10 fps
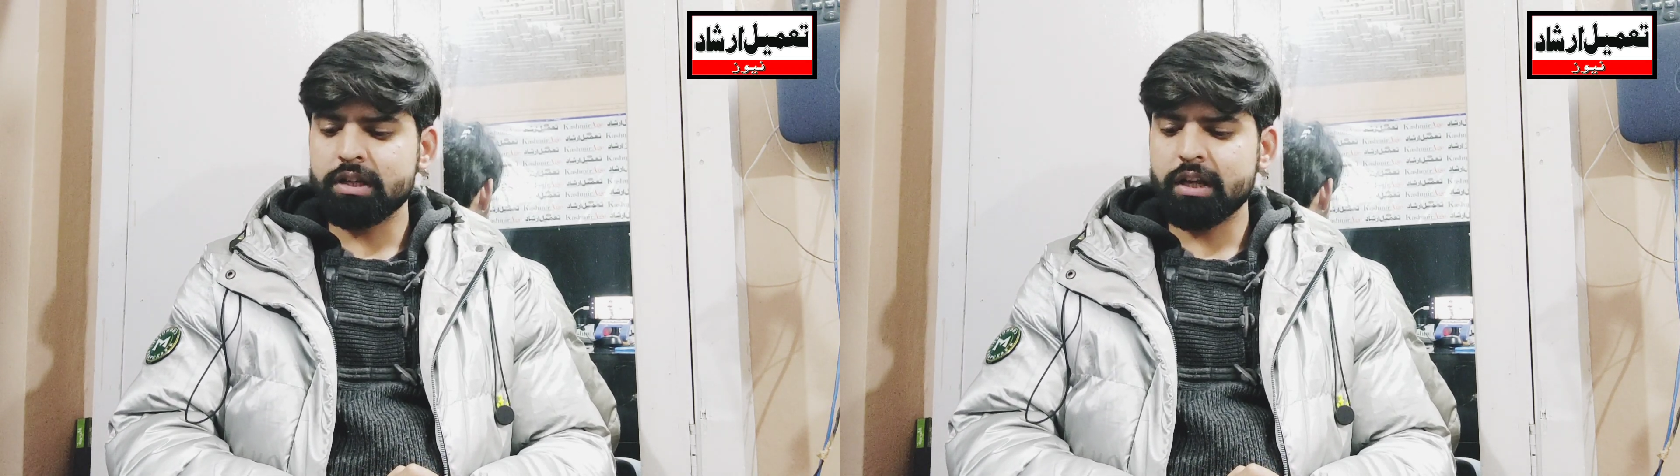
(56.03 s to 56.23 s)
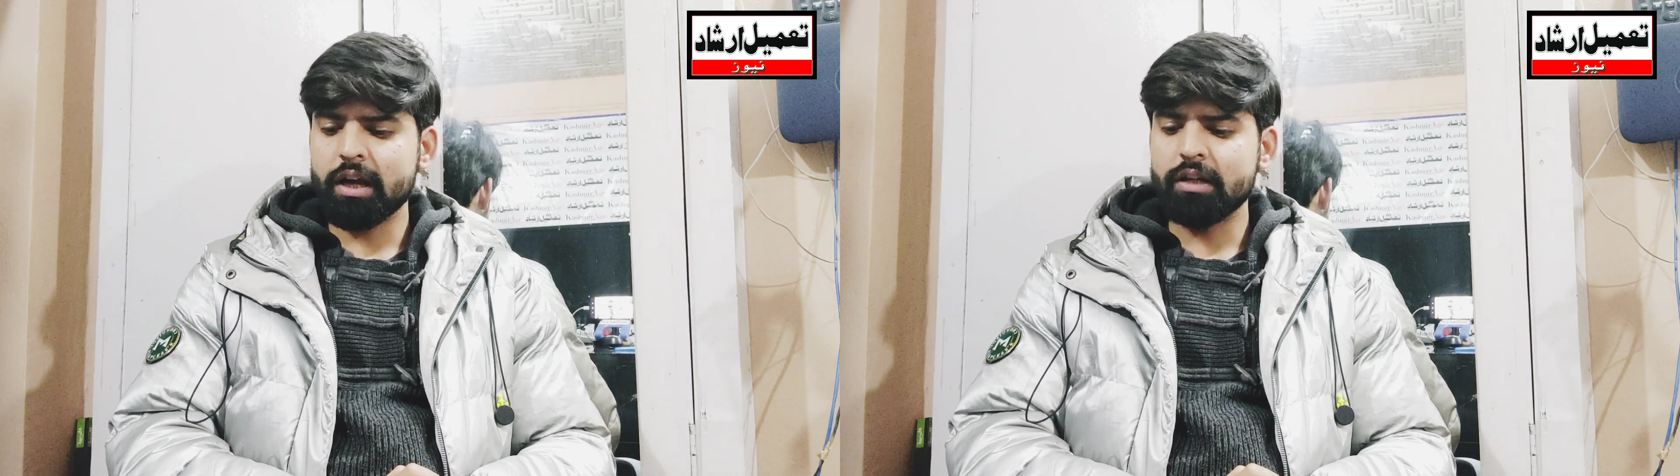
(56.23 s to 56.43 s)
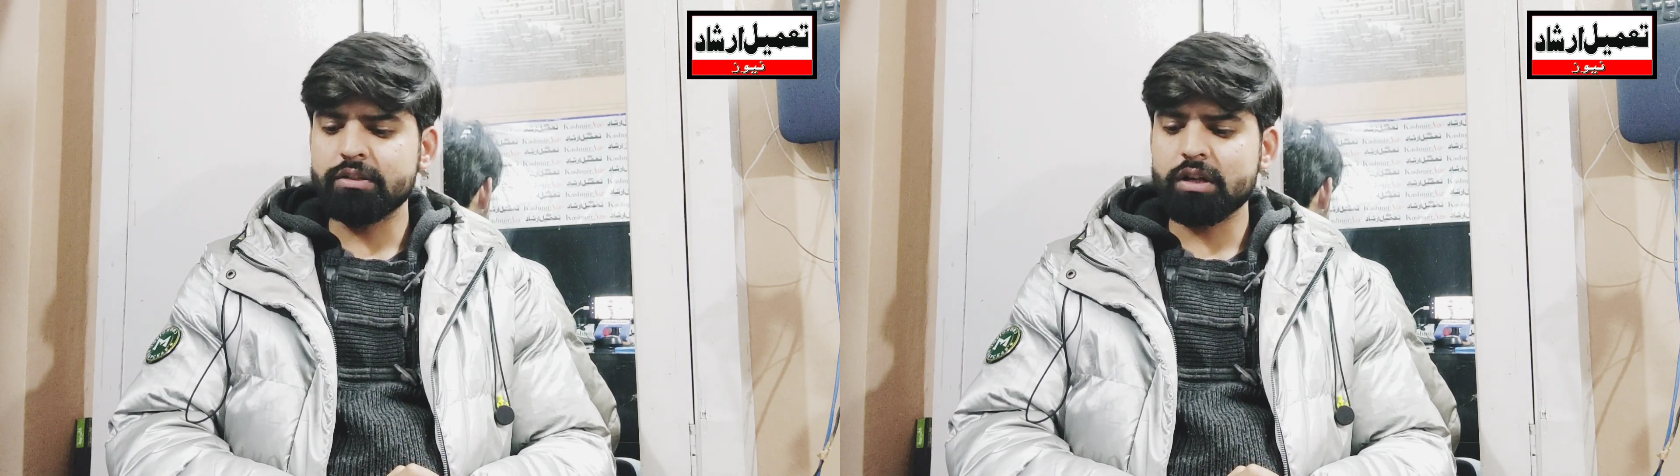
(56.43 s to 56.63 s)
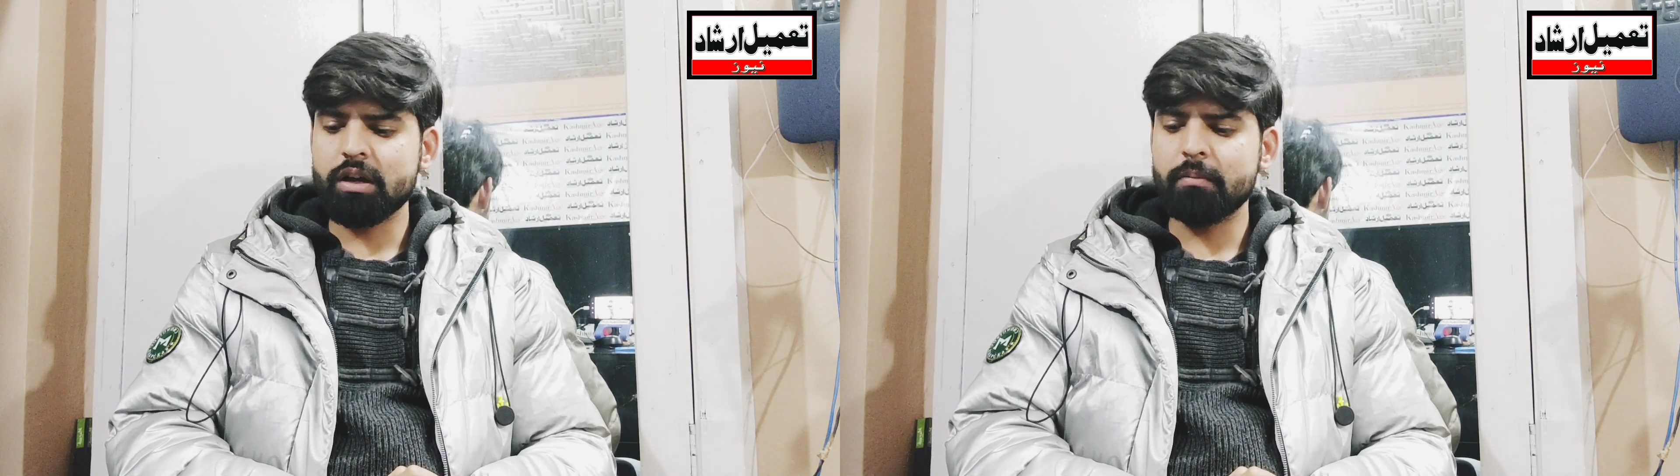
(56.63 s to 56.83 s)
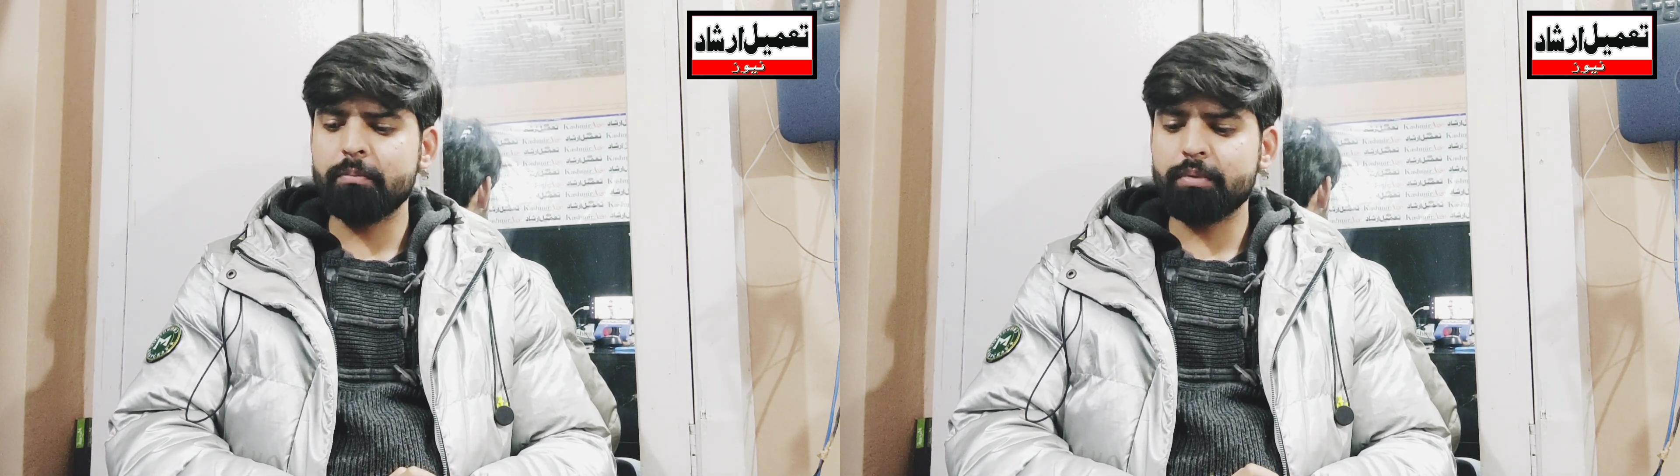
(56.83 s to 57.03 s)
ज़िले का
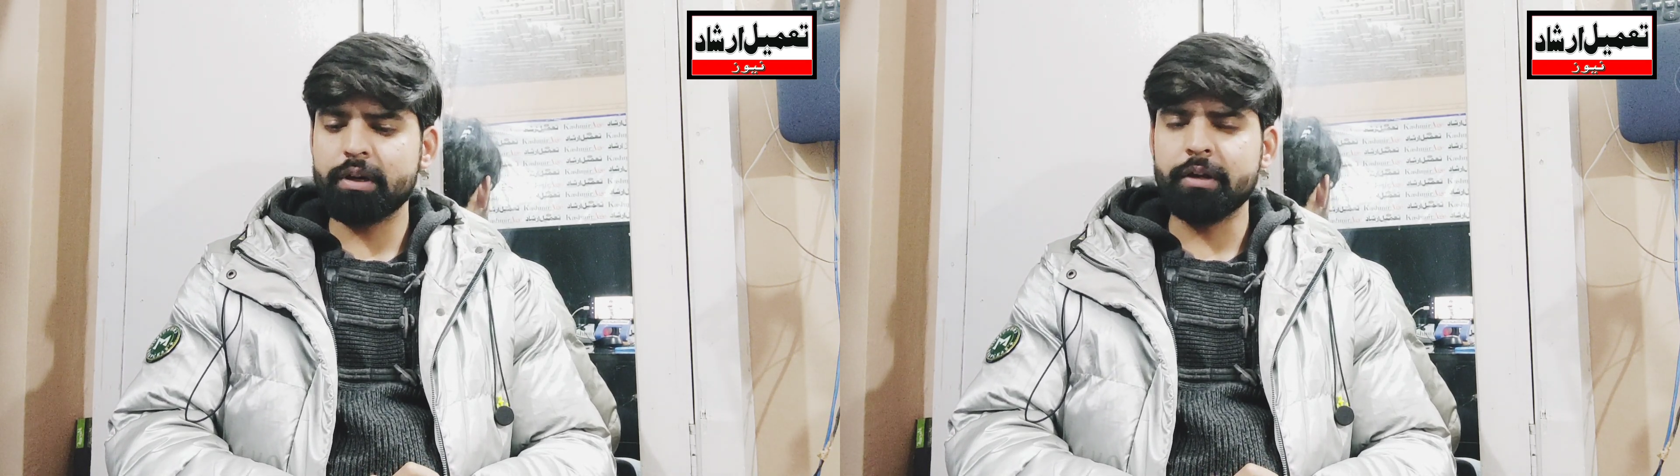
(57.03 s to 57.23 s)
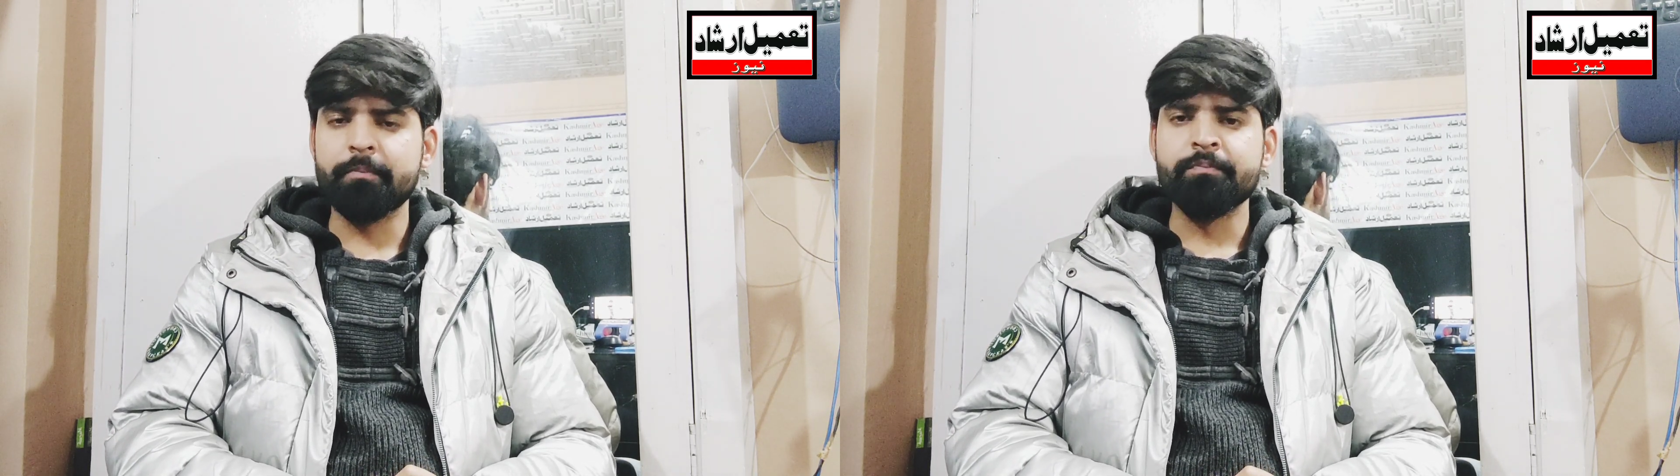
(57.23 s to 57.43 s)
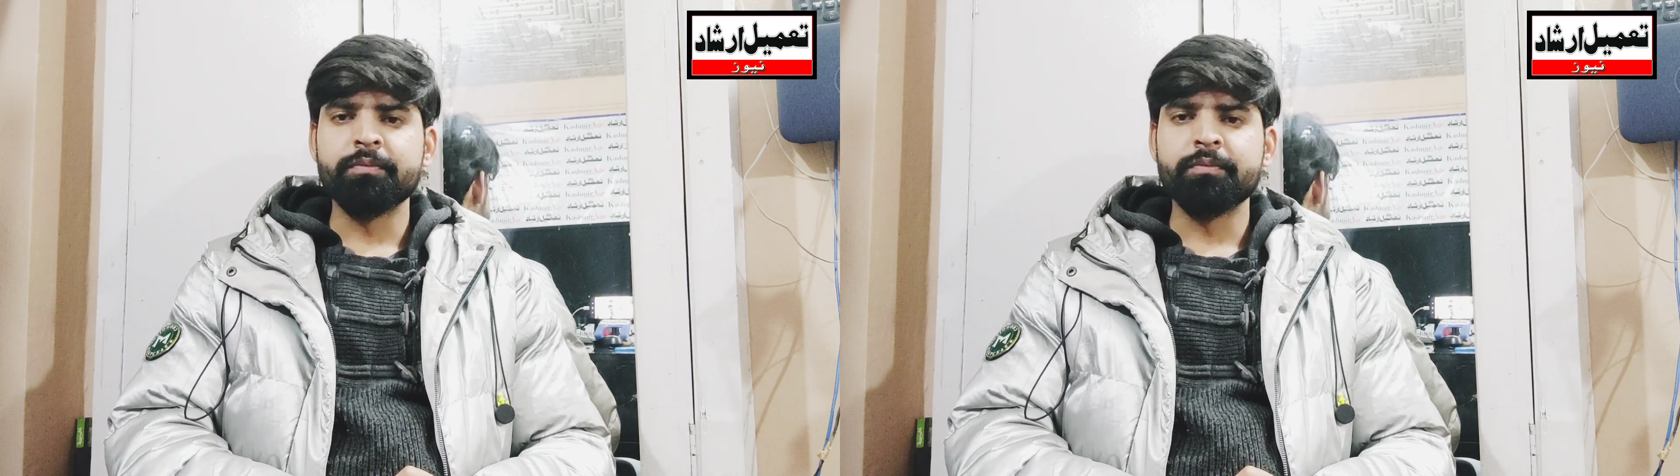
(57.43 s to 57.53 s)
जहाँ पर